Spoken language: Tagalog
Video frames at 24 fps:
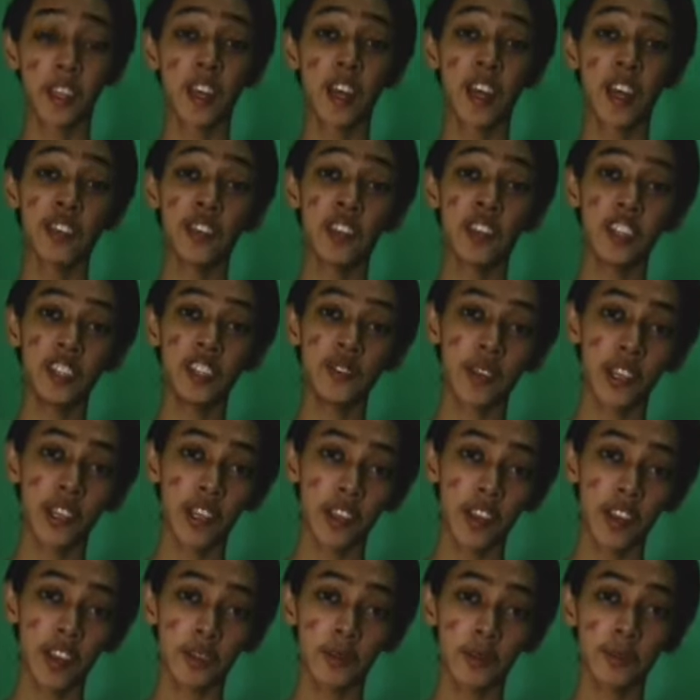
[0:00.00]
A day in my
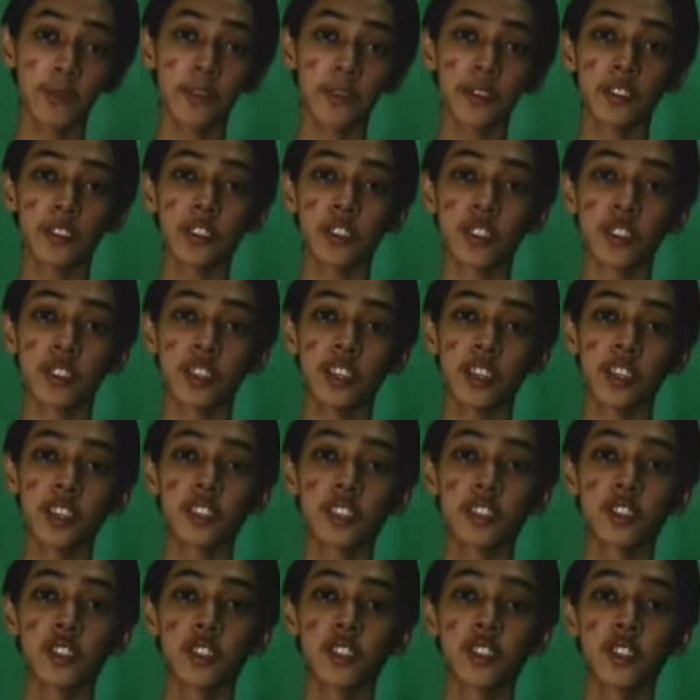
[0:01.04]
life. So, ayan,
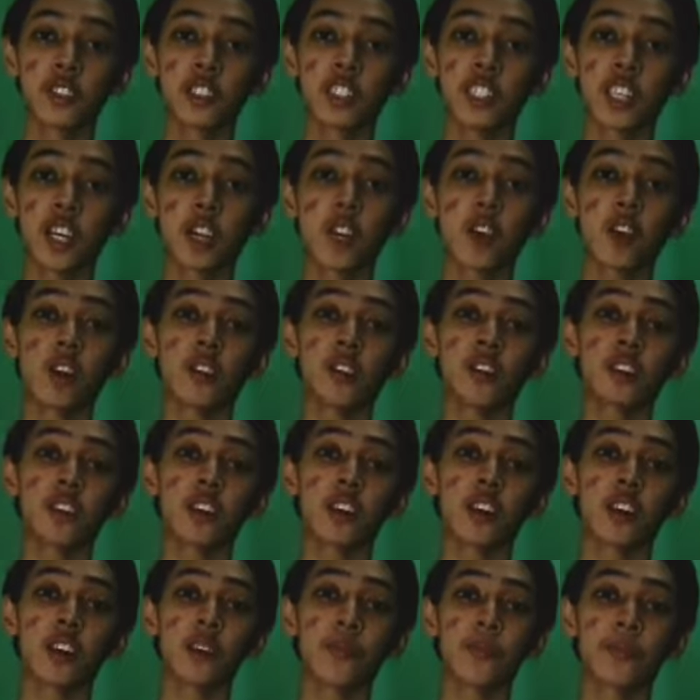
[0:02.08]
kung ano yung ginagawa niyo
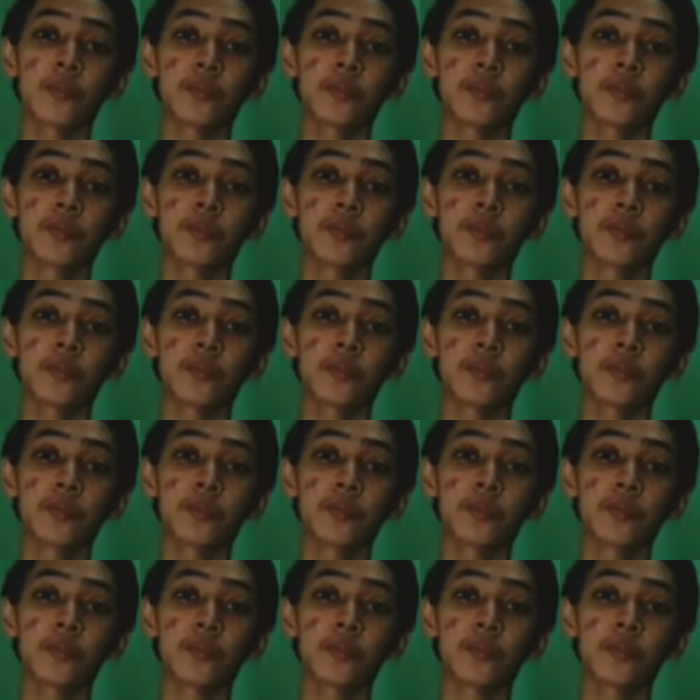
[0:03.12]
sa